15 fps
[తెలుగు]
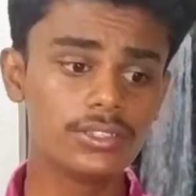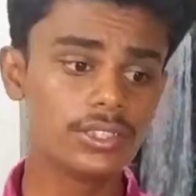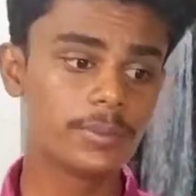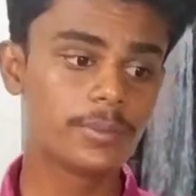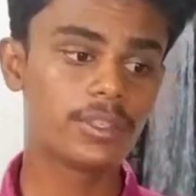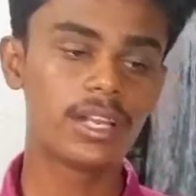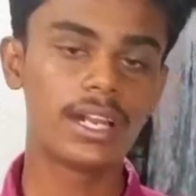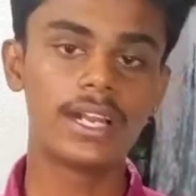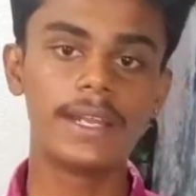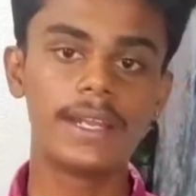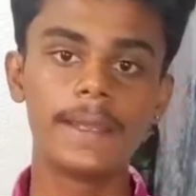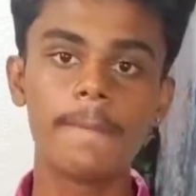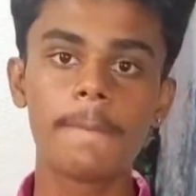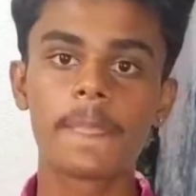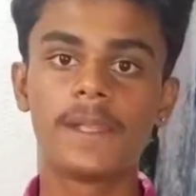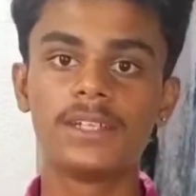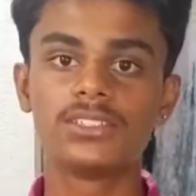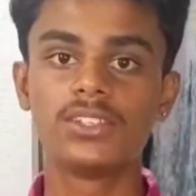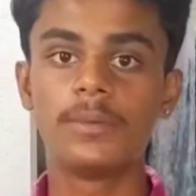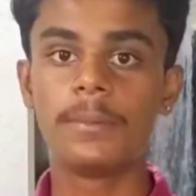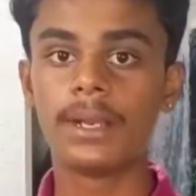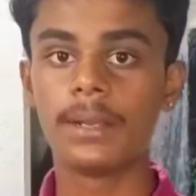ఎందుకు చెప్తున్నానంటే
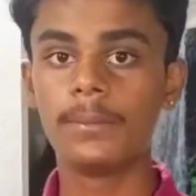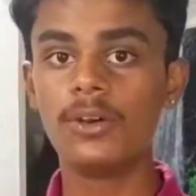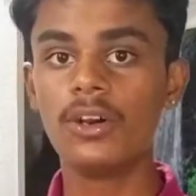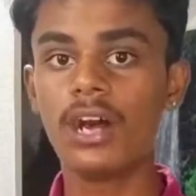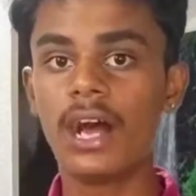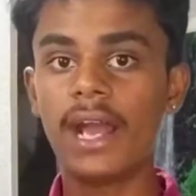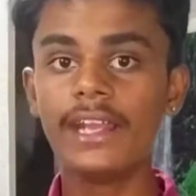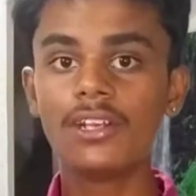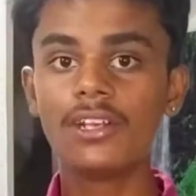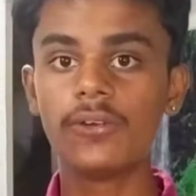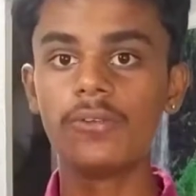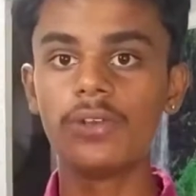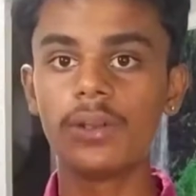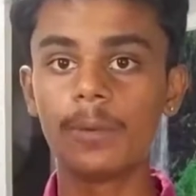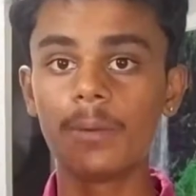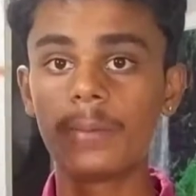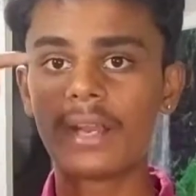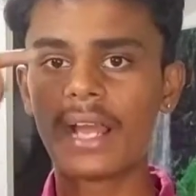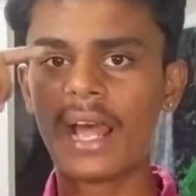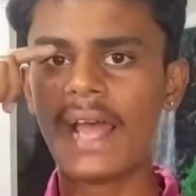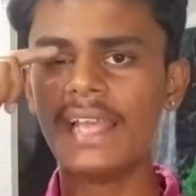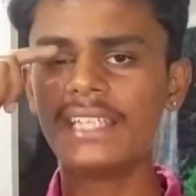సో మనము హైట్లో ఉన్నప్పుడు
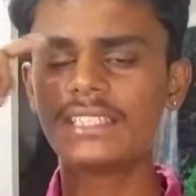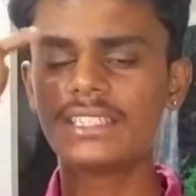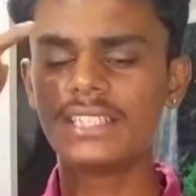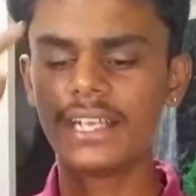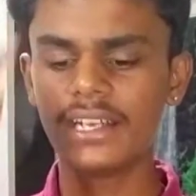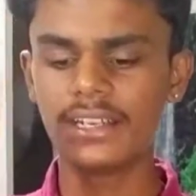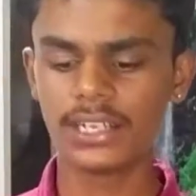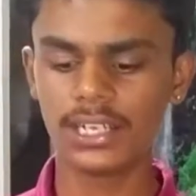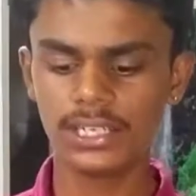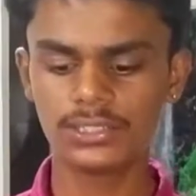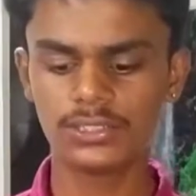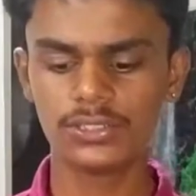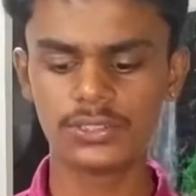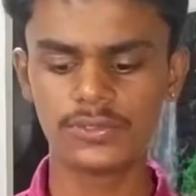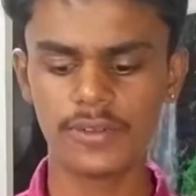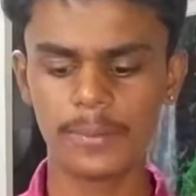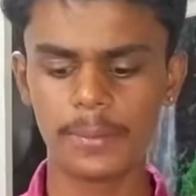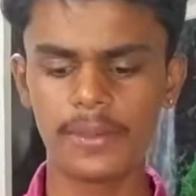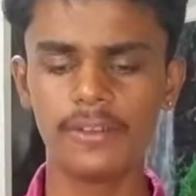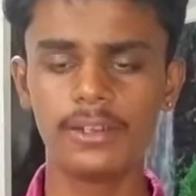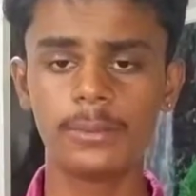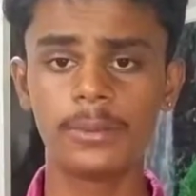మన ఐస్ డైరెక్ట్గా షూస్
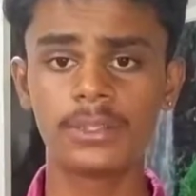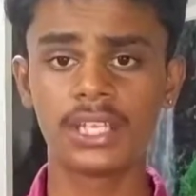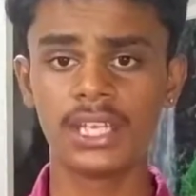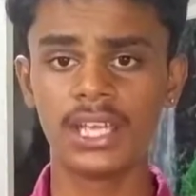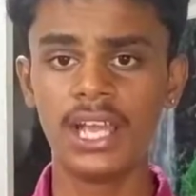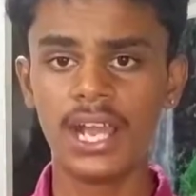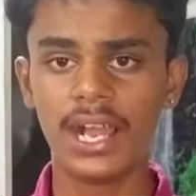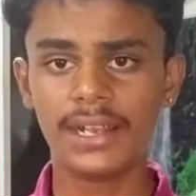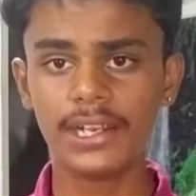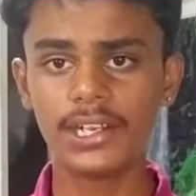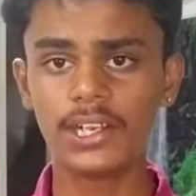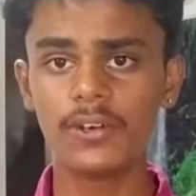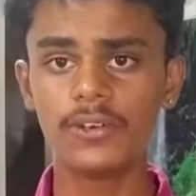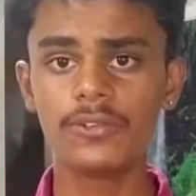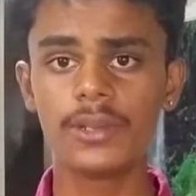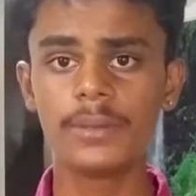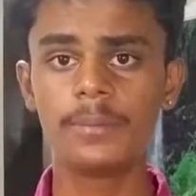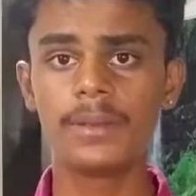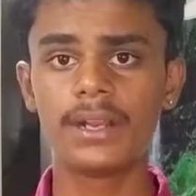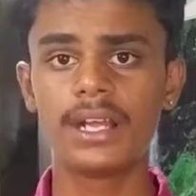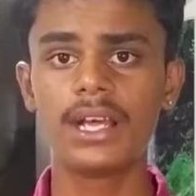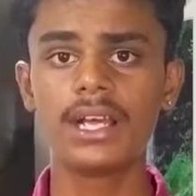వైపే వెళ్ళిపోతాయి అంటే డౌన్
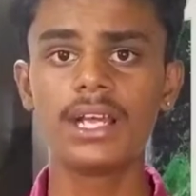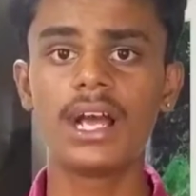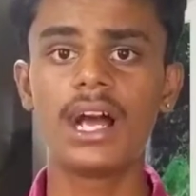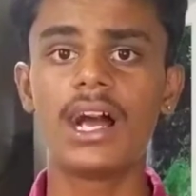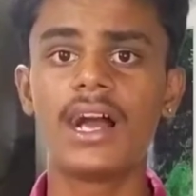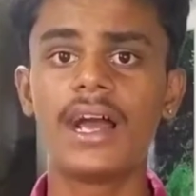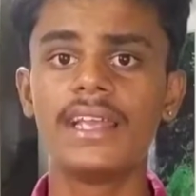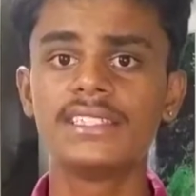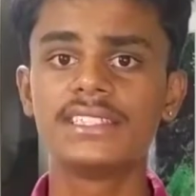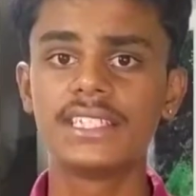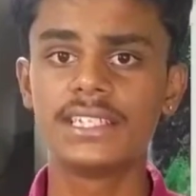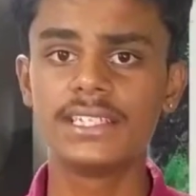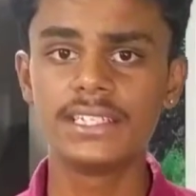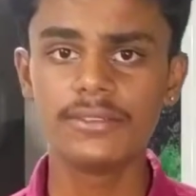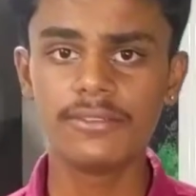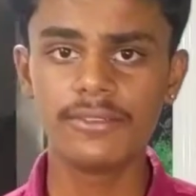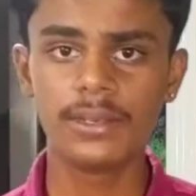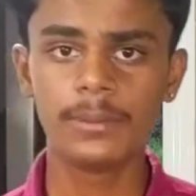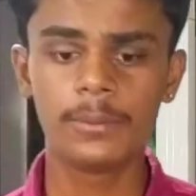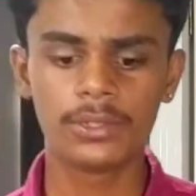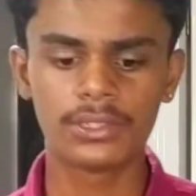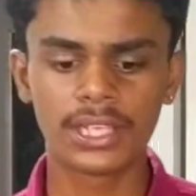వైపు మన ఐస్ అనేది
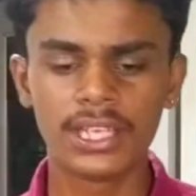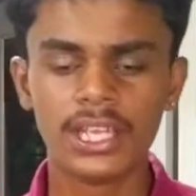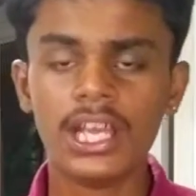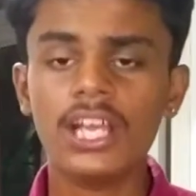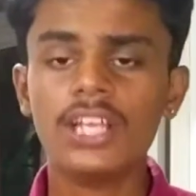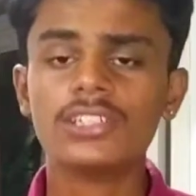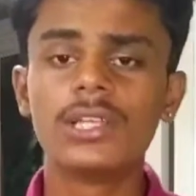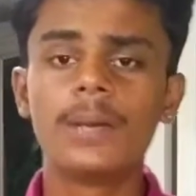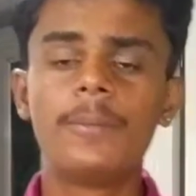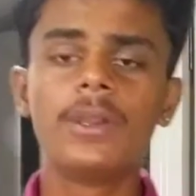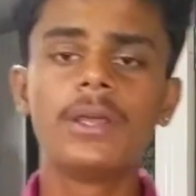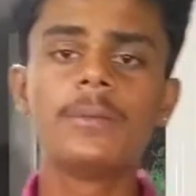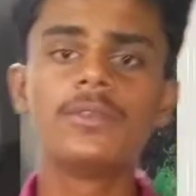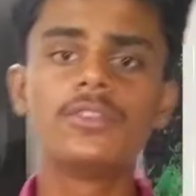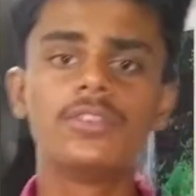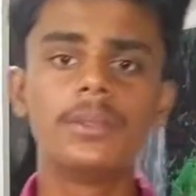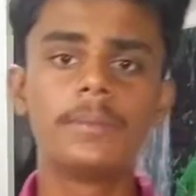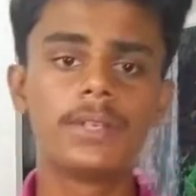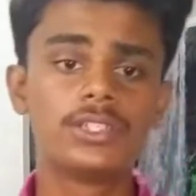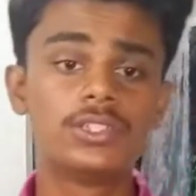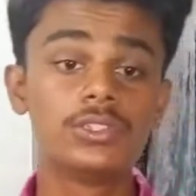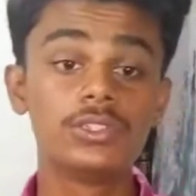వెళ్ళిపోతాయి సో అప్పుడు ఏమవుతుంది
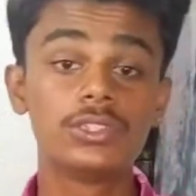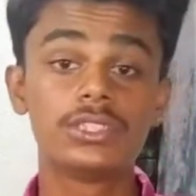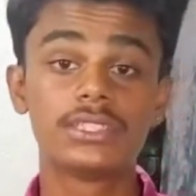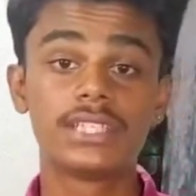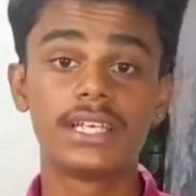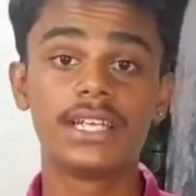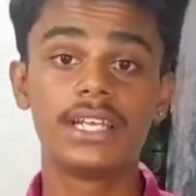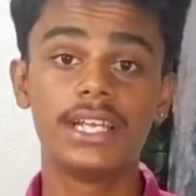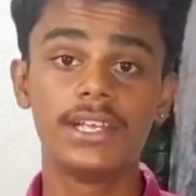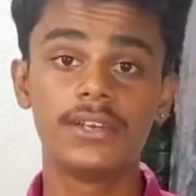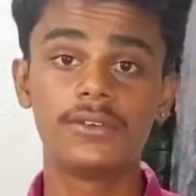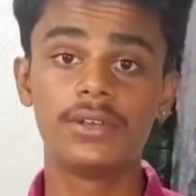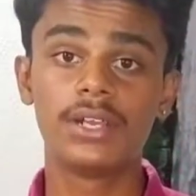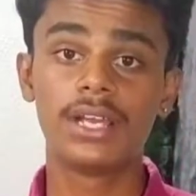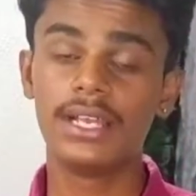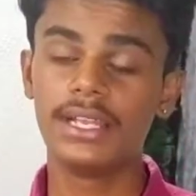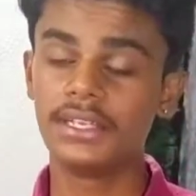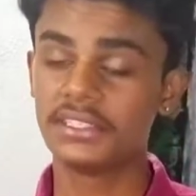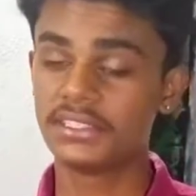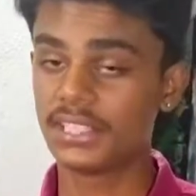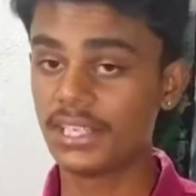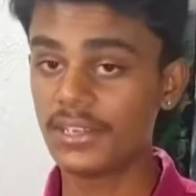మన షూస్ సరిగ్గా లేకున్నా
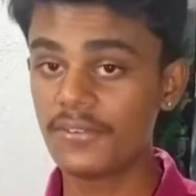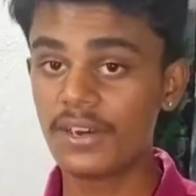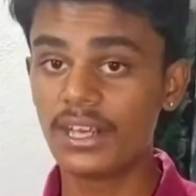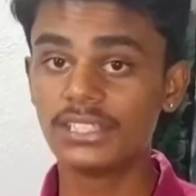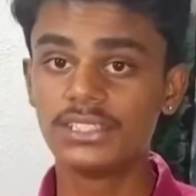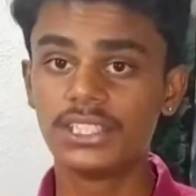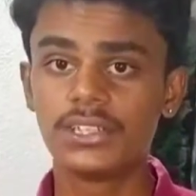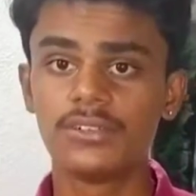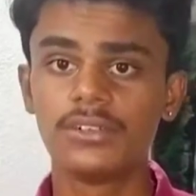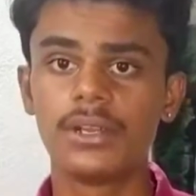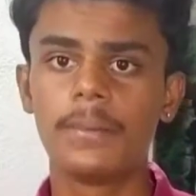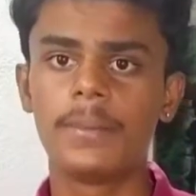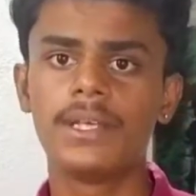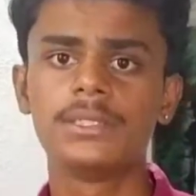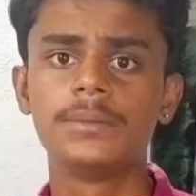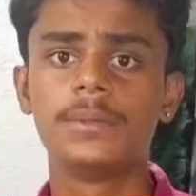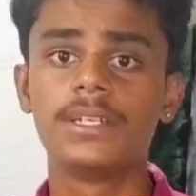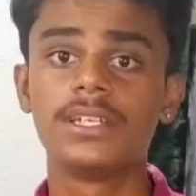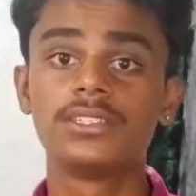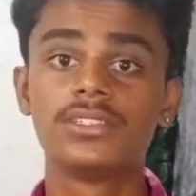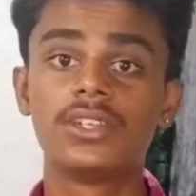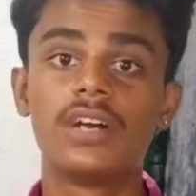లేదంటే సరిగ్గా వాష్ చేయకుండా
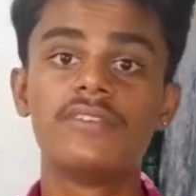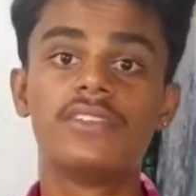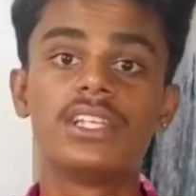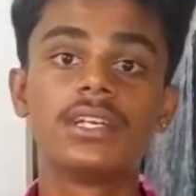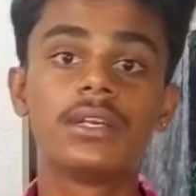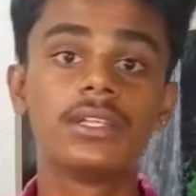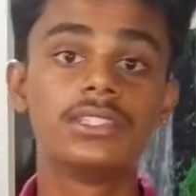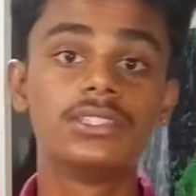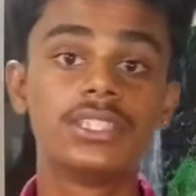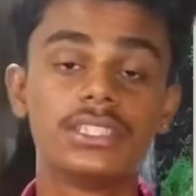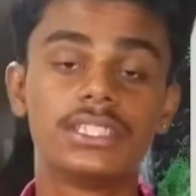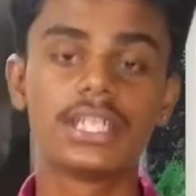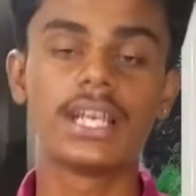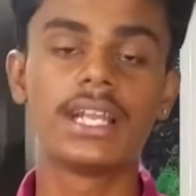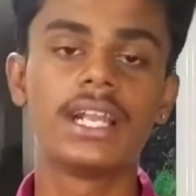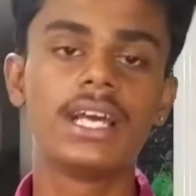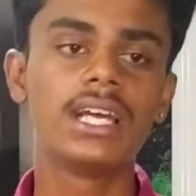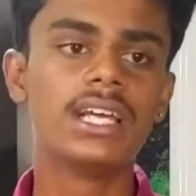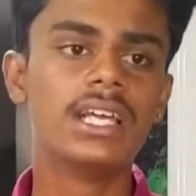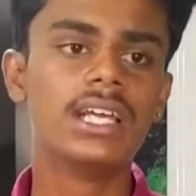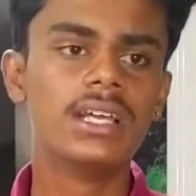మార్చిపోయినా సో ఆ విధంగా వచ్చేస్తే కన్నా